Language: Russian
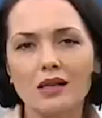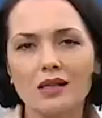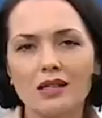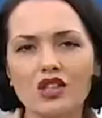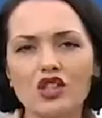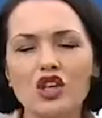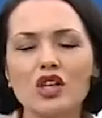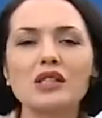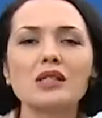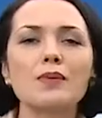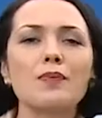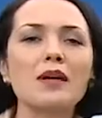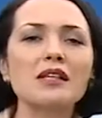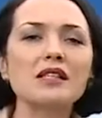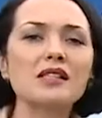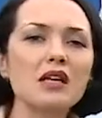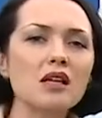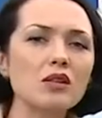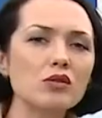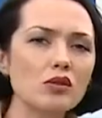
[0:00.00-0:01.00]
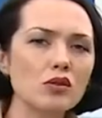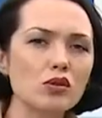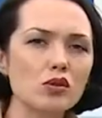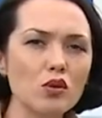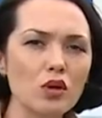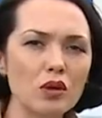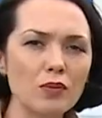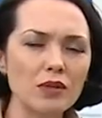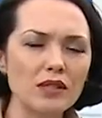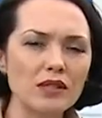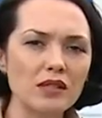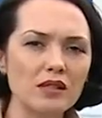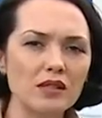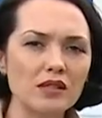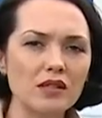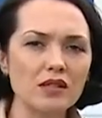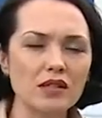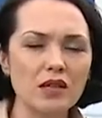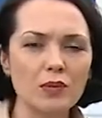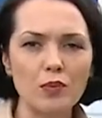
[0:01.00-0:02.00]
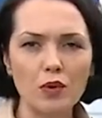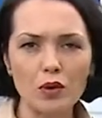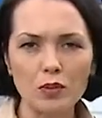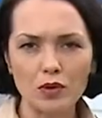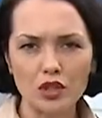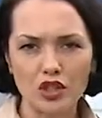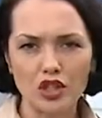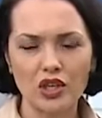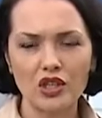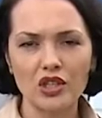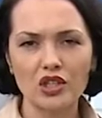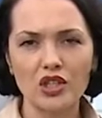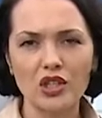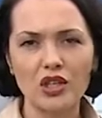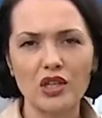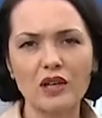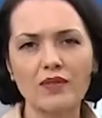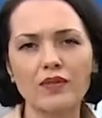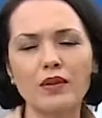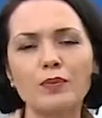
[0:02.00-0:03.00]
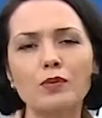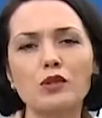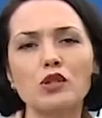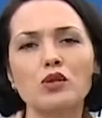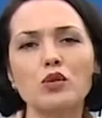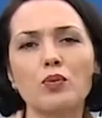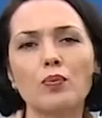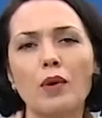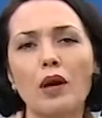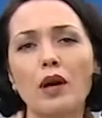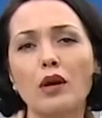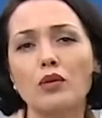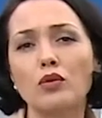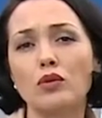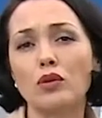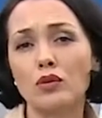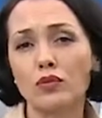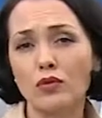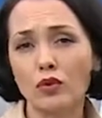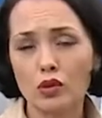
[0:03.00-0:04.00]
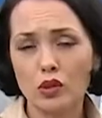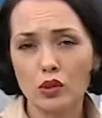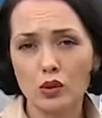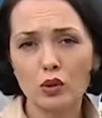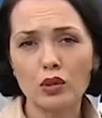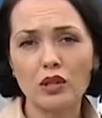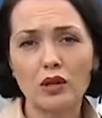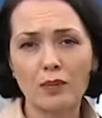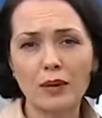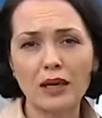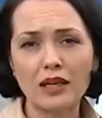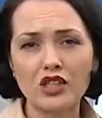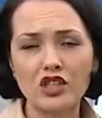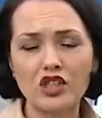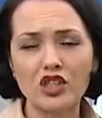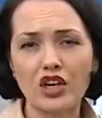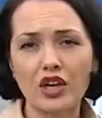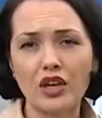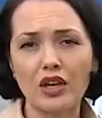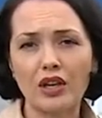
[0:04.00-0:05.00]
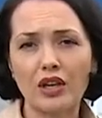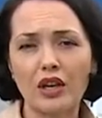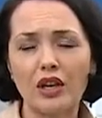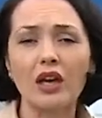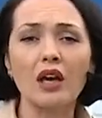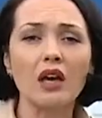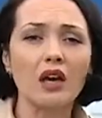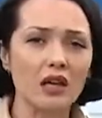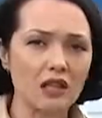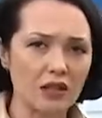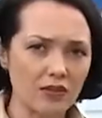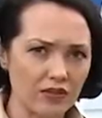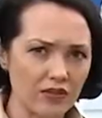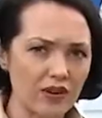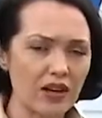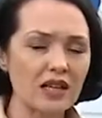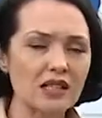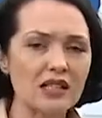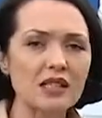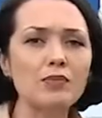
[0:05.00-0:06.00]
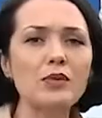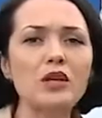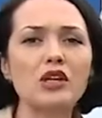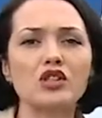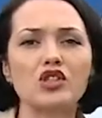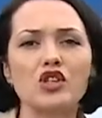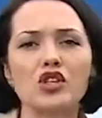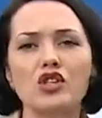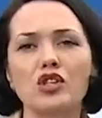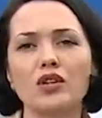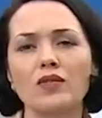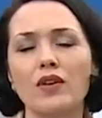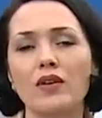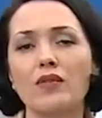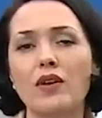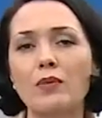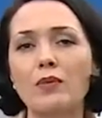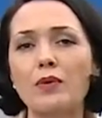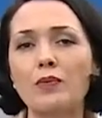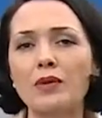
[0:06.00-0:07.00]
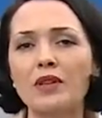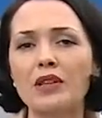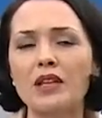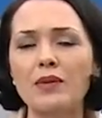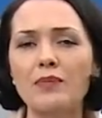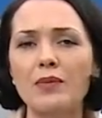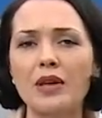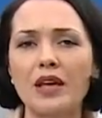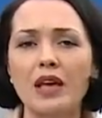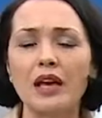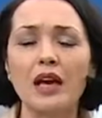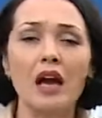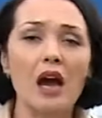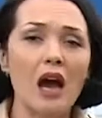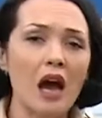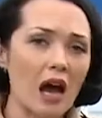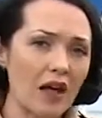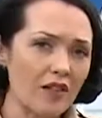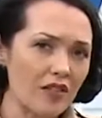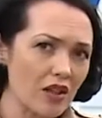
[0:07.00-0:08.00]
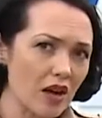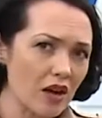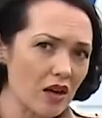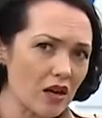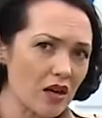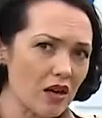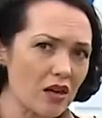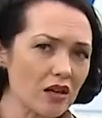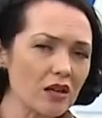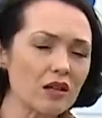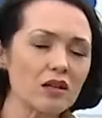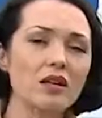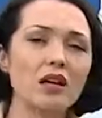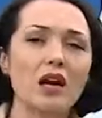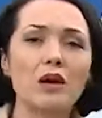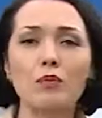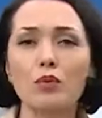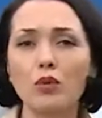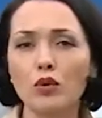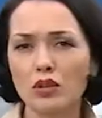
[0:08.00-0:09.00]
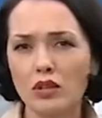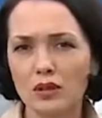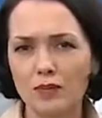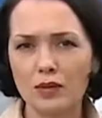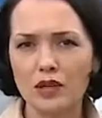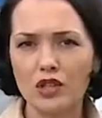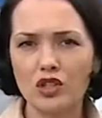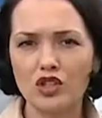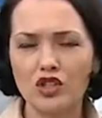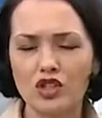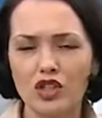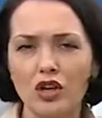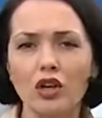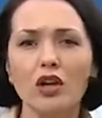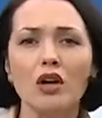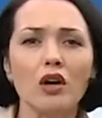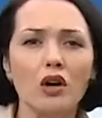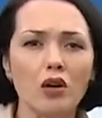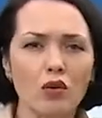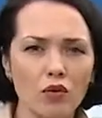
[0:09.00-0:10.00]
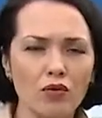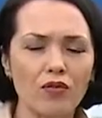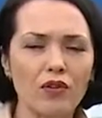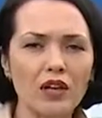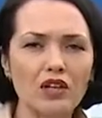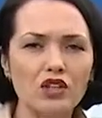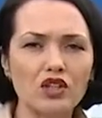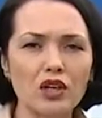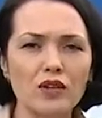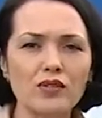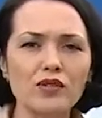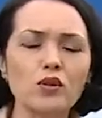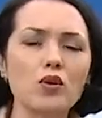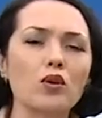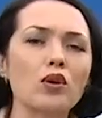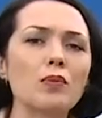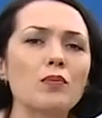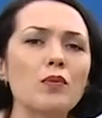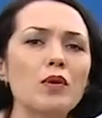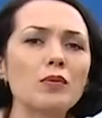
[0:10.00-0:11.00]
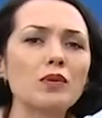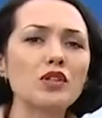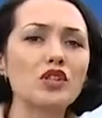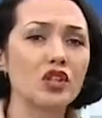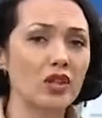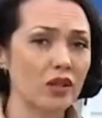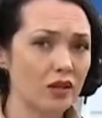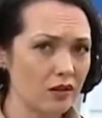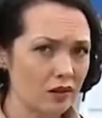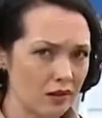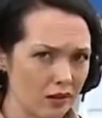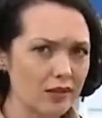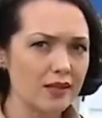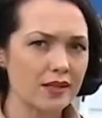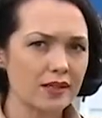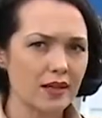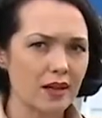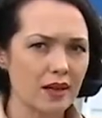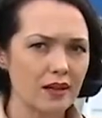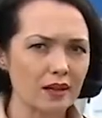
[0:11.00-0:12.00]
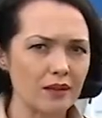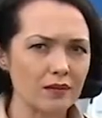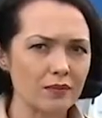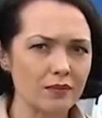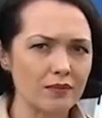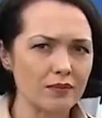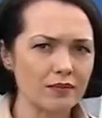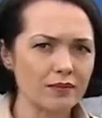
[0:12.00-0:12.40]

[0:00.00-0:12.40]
Сейчас на подстанцию скорой медицинской помощи ежедневно поступают до 200 обращений. Это в два раза меньше, чем во время пандемии. Однако работы меньше. У фельдшеров скорой помощи не стало.